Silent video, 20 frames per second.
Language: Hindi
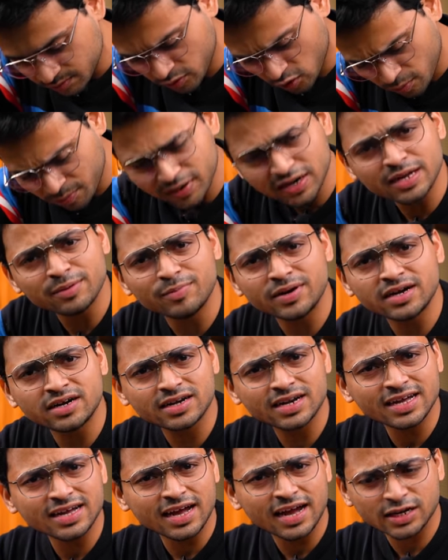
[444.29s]
प्रॉपरली बैठ
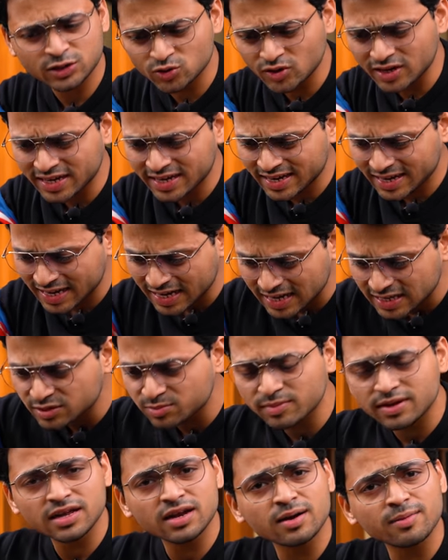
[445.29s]
रहे एक्चुअली केस
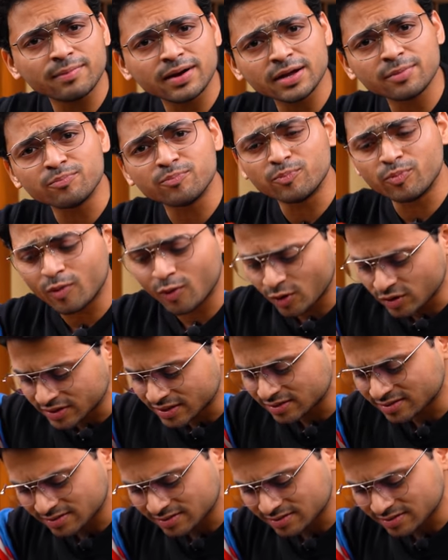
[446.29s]
में है ना भाई बहुत ही